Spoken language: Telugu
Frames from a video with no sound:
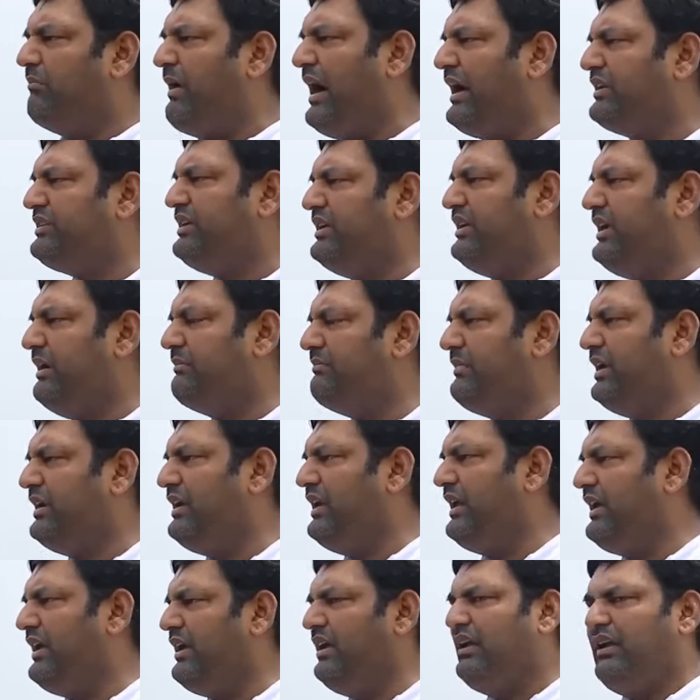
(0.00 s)
మాజీ
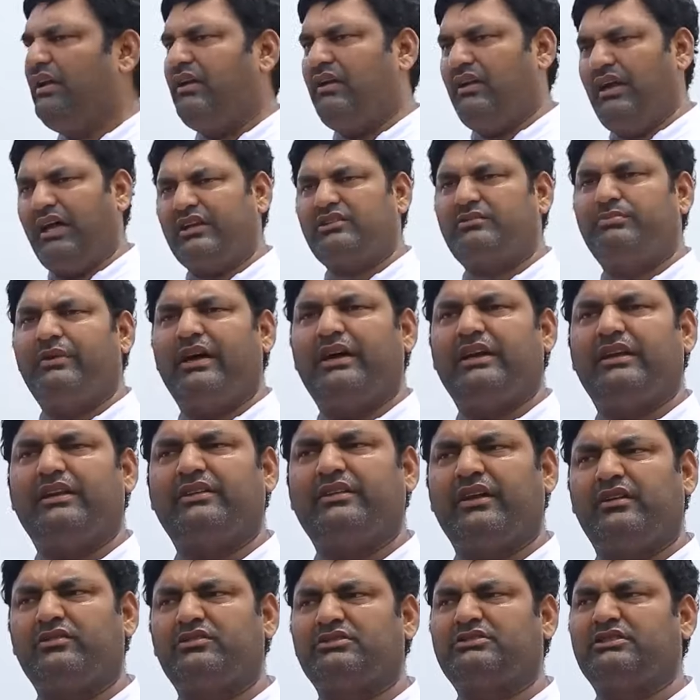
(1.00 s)
ఎమ్మెల్యే లక్ష్మారెడ్డి
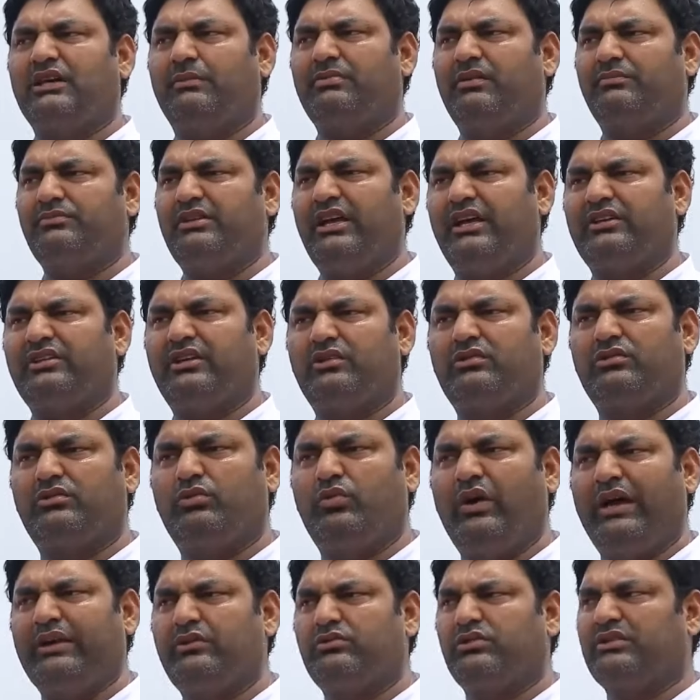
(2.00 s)
శంకుస్థాపం చేసిండు
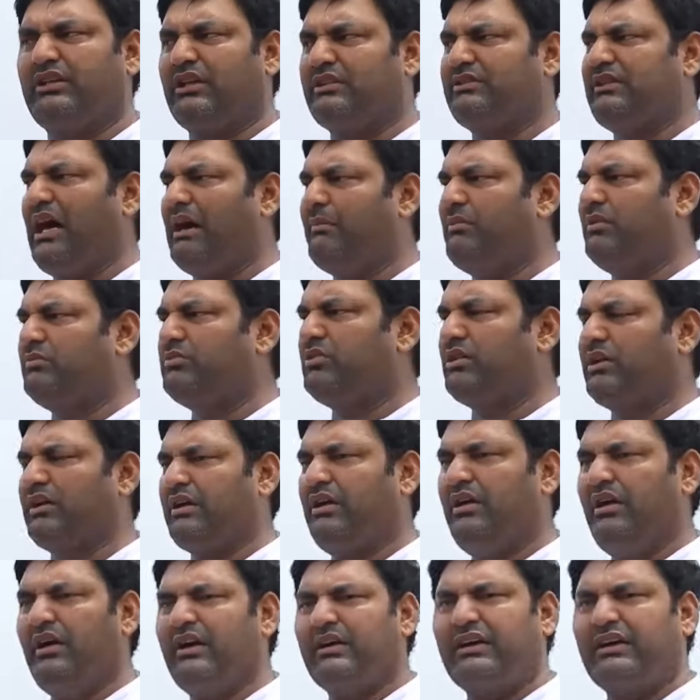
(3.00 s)
వైకుంఠ ధామం కూడా